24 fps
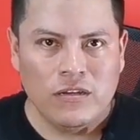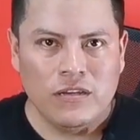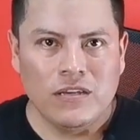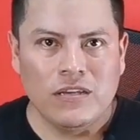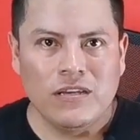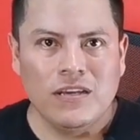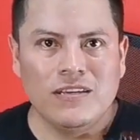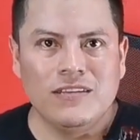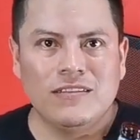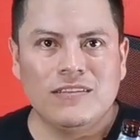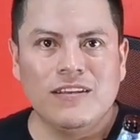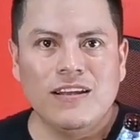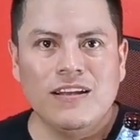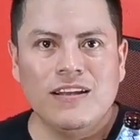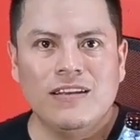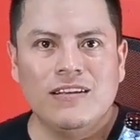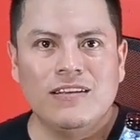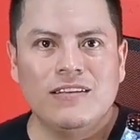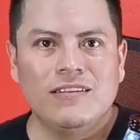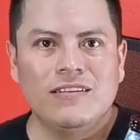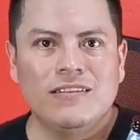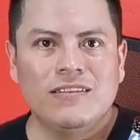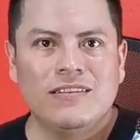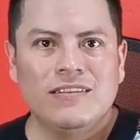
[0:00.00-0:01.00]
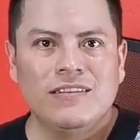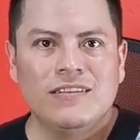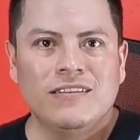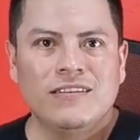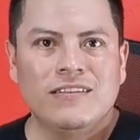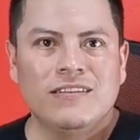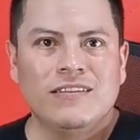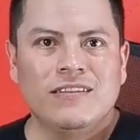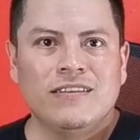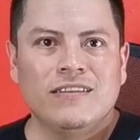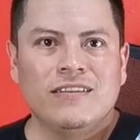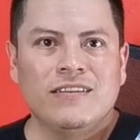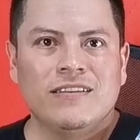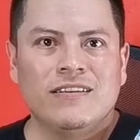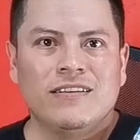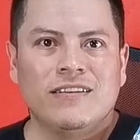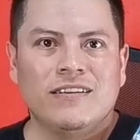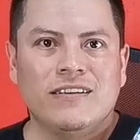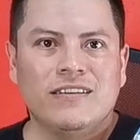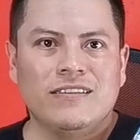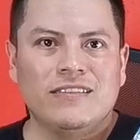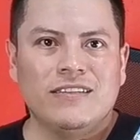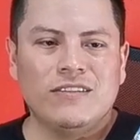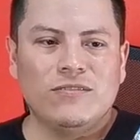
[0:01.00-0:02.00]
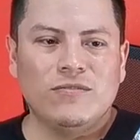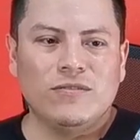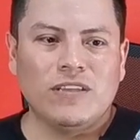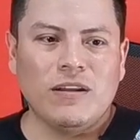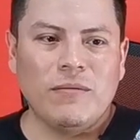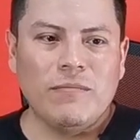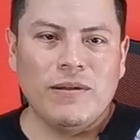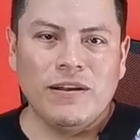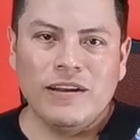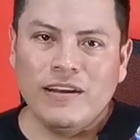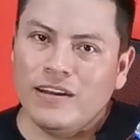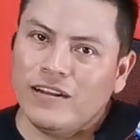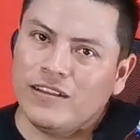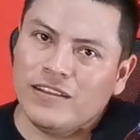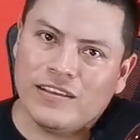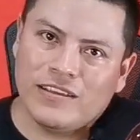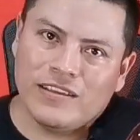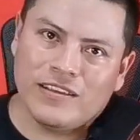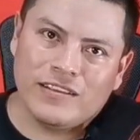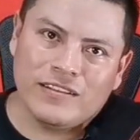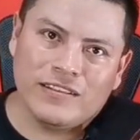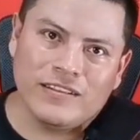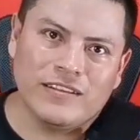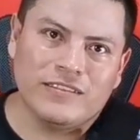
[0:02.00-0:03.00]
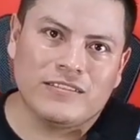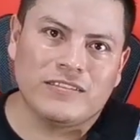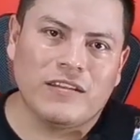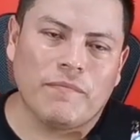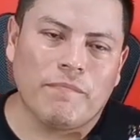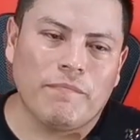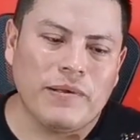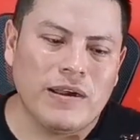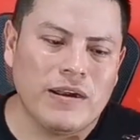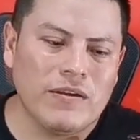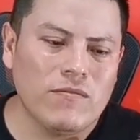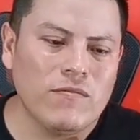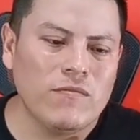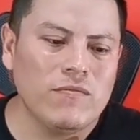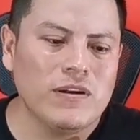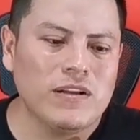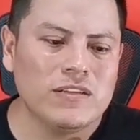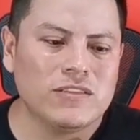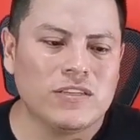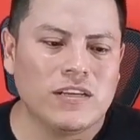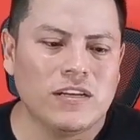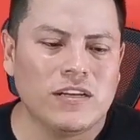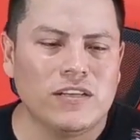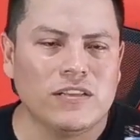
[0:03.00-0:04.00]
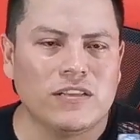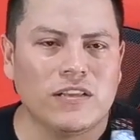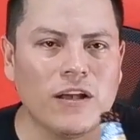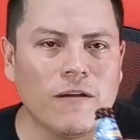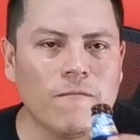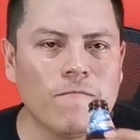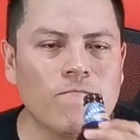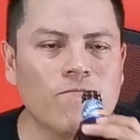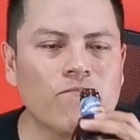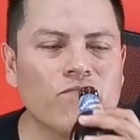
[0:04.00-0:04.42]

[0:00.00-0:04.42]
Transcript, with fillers: Y ahí está. Esa es otra manera de destapar una chelita.